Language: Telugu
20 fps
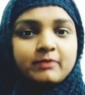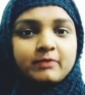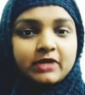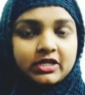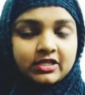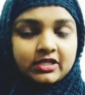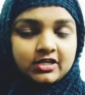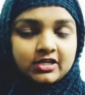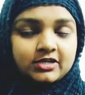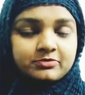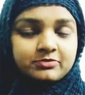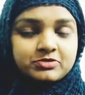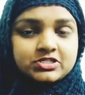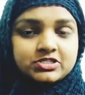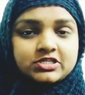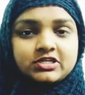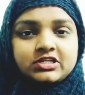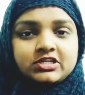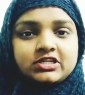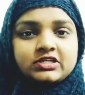మెడికల్
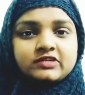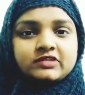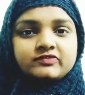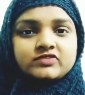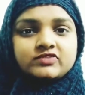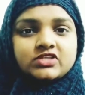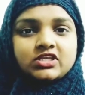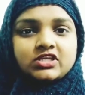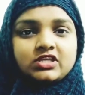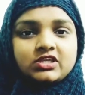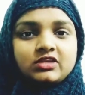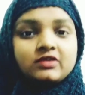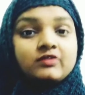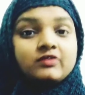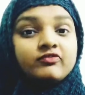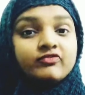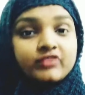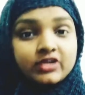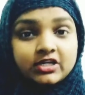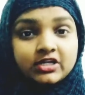రిప్రజెంటేటివ్స్కి
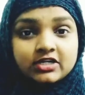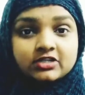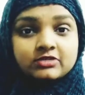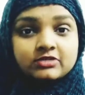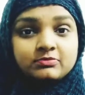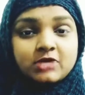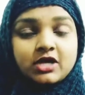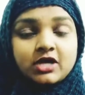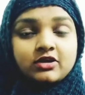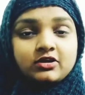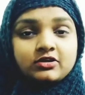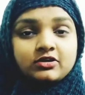ఫీల్డ్ మా